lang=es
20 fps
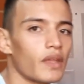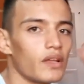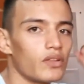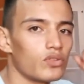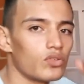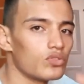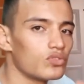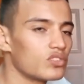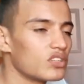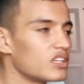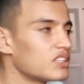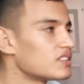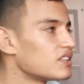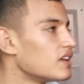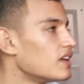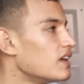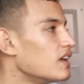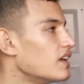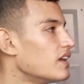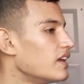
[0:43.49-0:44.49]
Entonces,
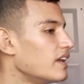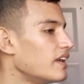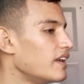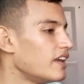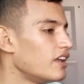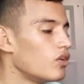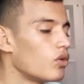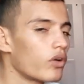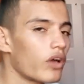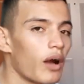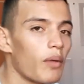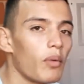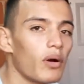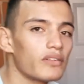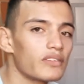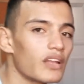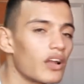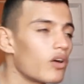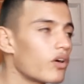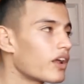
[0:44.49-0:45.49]
eh, lo que
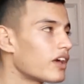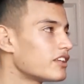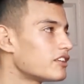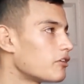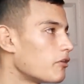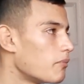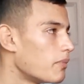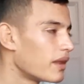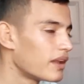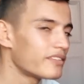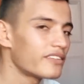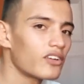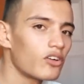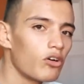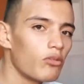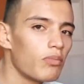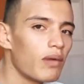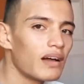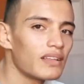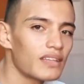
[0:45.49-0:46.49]
vamos a hacer ahora es ver ese
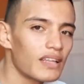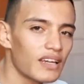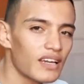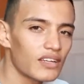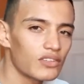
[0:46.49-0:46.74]
combate,